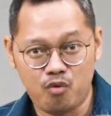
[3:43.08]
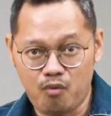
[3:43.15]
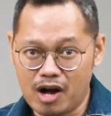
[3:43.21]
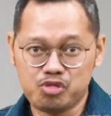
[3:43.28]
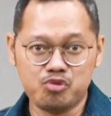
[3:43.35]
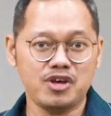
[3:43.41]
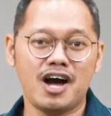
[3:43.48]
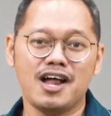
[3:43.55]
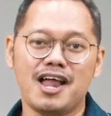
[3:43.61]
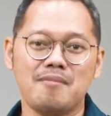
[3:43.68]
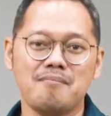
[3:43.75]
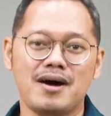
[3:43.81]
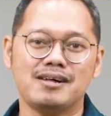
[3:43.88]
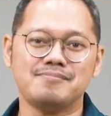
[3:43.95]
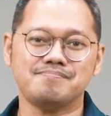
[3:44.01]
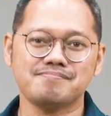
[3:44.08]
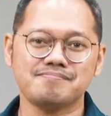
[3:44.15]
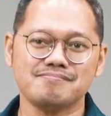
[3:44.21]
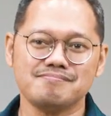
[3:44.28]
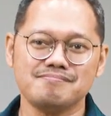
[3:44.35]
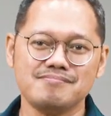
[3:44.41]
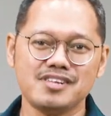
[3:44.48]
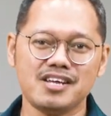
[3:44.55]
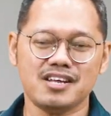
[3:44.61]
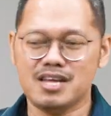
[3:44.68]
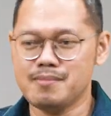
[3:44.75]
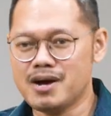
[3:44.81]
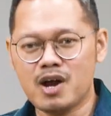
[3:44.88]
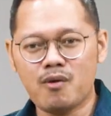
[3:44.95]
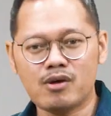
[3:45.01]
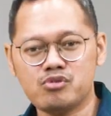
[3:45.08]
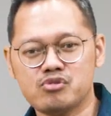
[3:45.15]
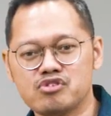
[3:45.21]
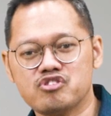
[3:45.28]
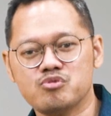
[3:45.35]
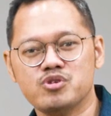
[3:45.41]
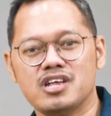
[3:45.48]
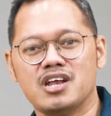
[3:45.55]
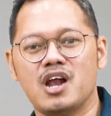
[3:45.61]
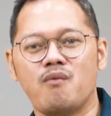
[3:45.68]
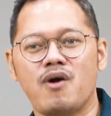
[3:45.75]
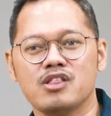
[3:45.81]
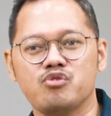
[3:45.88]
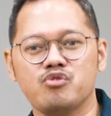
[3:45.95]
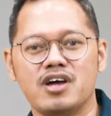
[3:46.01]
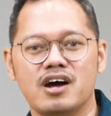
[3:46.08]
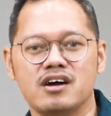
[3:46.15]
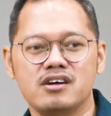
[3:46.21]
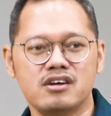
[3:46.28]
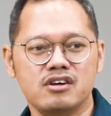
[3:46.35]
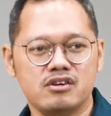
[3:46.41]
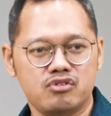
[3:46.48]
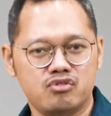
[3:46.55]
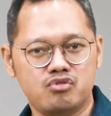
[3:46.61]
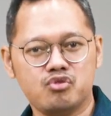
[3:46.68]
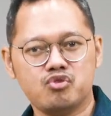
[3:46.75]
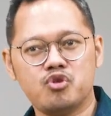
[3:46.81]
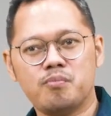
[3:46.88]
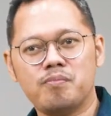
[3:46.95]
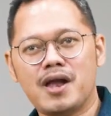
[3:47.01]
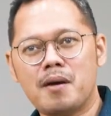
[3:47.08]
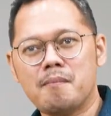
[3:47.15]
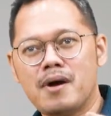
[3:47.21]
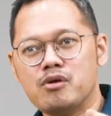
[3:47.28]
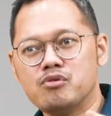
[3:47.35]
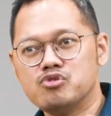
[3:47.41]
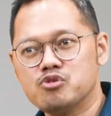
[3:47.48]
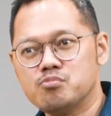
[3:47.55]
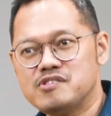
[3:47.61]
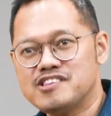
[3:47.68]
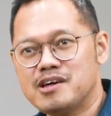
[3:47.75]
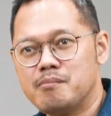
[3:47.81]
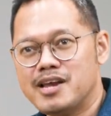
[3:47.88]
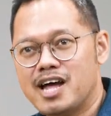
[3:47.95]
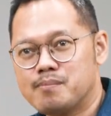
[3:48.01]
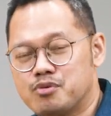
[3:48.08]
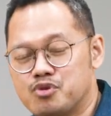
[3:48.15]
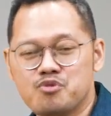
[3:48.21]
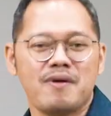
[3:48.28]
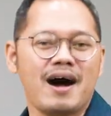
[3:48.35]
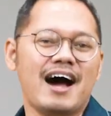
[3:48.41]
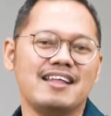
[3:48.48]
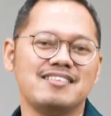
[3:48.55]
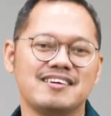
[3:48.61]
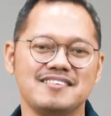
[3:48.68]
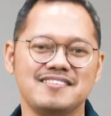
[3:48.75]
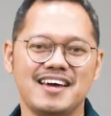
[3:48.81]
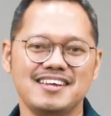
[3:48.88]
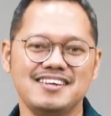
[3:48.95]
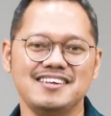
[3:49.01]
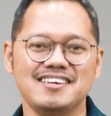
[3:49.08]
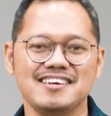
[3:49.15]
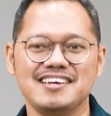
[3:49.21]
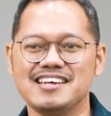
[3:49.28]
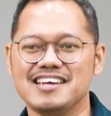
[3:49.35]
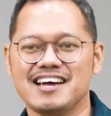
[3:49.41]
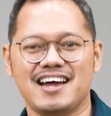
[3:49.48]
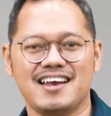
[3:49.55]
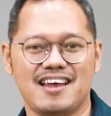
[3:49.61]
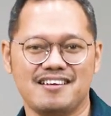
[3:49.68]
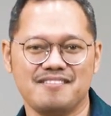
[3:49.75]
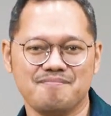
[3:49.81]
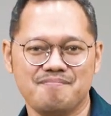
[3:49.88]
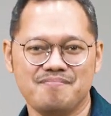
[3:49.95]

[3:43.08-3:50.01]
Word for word: Waktu yang lama. Di mana waktu tersebut adalah waktu yang cukup lama untuk bisa melihat perubahan terjadi di kiri kanan.